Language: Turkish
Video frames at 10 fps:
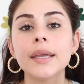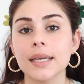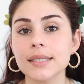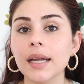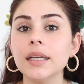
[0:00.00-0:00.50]

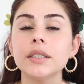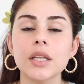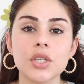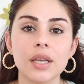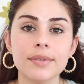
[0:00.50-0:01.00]
Yaz
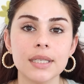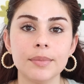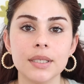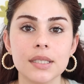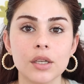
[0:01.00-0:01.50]
aylarında C
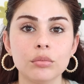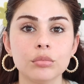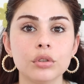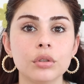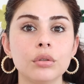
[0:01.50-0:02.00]
vitamini
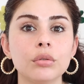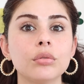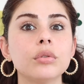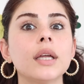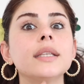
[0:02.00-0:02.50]
serumunu
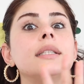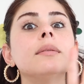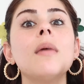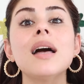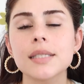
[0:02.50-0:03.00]

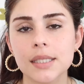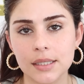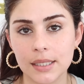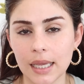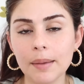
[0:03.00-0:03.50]

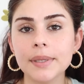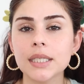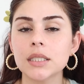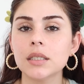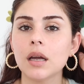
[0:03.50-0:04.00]
kullanılmaz diye
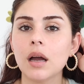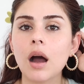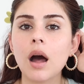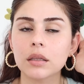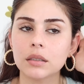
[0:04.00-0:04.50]
bir
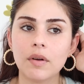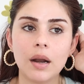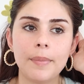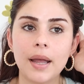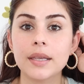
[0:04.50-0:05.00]
algı
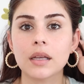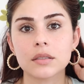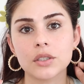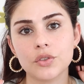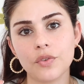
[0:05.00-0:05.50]
var. Ben
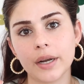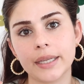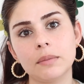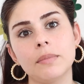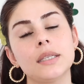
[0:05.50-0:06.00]
yaz kış
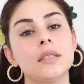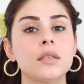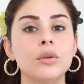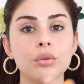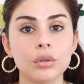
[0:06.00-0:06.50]
fark
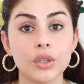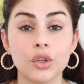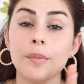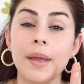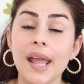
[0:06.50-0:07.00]
etmeksizin
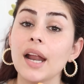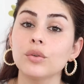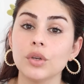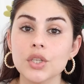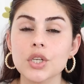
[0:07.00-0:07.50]
kullanıyorum. Eğer
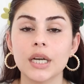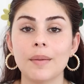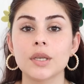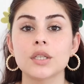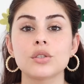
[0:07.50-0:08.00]
güneş
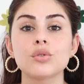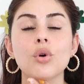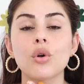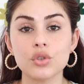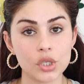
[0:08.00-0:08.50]
kreminizi
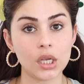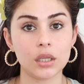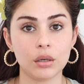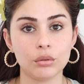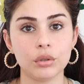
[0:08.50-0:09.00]
doğru
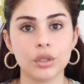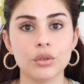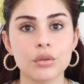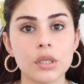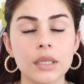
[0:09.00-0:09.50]
şekilde
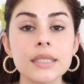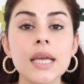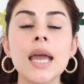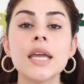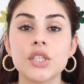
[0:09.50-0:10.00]
kullanıyorsanız
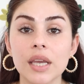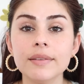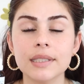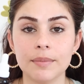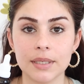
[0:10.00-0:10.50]
C
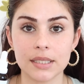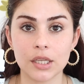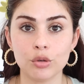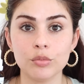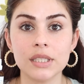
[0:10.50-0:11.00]
vitamini
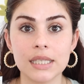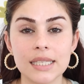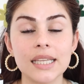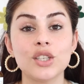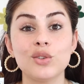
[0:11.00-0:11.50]
serumu
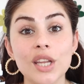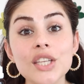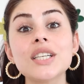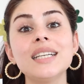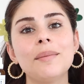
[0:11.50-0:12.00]
size
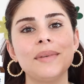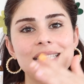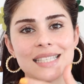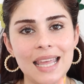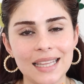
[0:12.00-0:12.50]
güneş
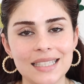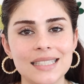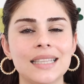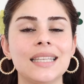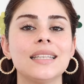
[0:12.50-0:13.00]
kreminizin
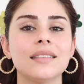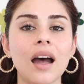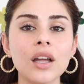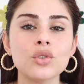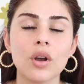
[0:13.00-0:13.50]
etkinliğini
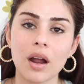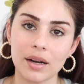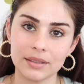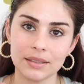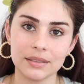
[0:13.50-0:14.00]
daha çok
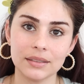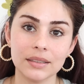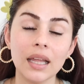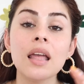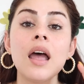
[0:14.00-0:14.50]

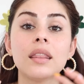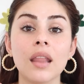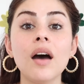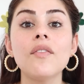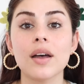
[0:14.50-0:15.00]
arttırdığına
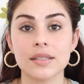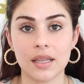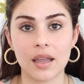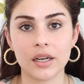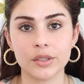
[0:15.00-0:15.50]
daha
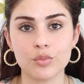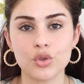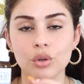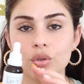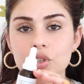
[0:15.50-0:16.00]
fazla
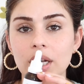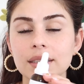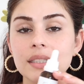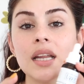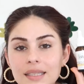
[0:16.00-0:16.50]
yardımcı
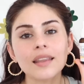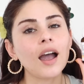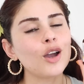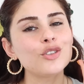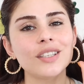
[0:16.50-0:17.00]
olacaktır. Ve
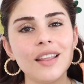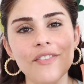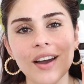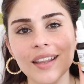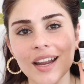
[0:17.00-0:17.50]
daha önce
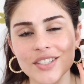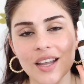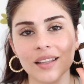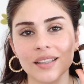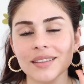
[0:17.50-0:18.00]
defalarca
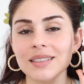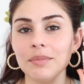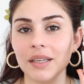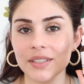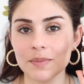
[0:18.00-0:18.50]

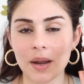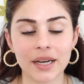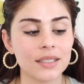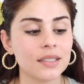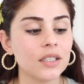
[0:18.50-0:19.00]
anlattığım Lavit
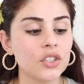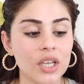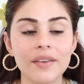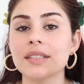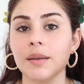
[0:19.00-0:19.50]
markasının
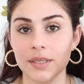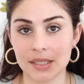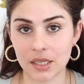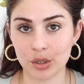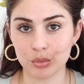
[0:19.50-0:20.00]
C vitamini
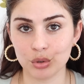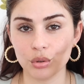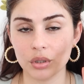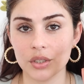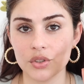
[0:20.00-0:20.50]
serumunu
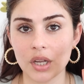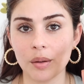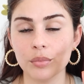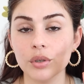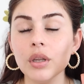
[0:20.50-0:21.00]

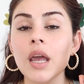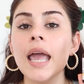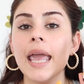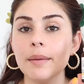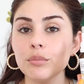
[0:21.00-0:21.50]
kullanacağım bugün.
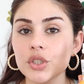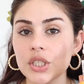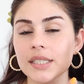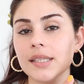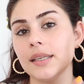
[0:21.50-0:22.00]
Hem bu
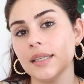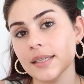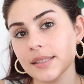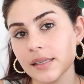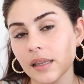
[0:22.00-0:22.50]
içerisinde
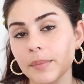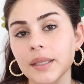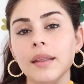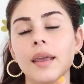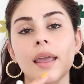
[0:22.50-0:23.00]

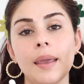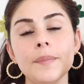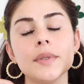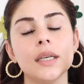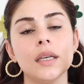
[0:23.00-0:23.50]
niasinamid
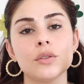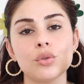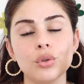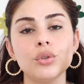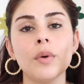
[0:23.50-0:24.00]
hem e,
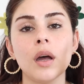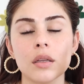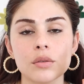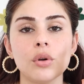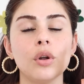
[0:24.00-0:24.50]
sodyum
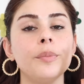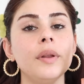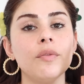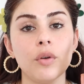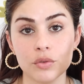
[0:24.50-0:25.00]

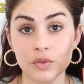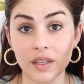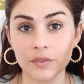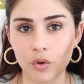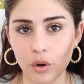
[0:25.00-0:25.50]
askorbil
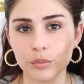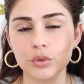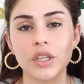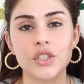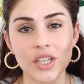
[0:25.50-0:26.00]
fosfat
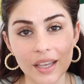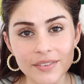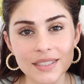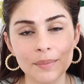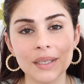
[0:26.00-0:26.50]
formunda C
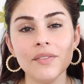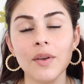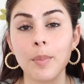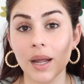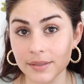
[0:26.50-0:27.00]
vitamini
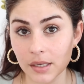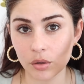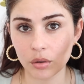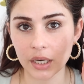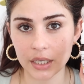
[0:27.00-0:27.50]
ve
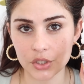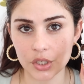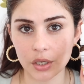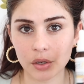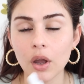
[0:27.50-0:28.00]
pantenoller
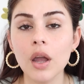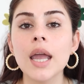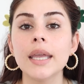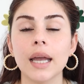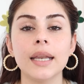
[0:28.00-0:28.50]
içeriyor.
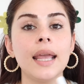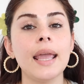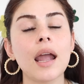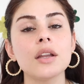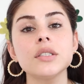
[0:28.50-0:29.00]
Yani
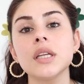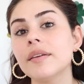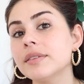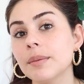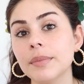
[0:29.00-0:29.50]
eğer C
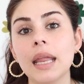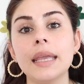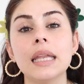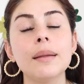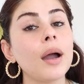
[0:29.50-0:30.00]
vitaminine
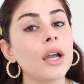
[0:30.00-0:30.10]
yeni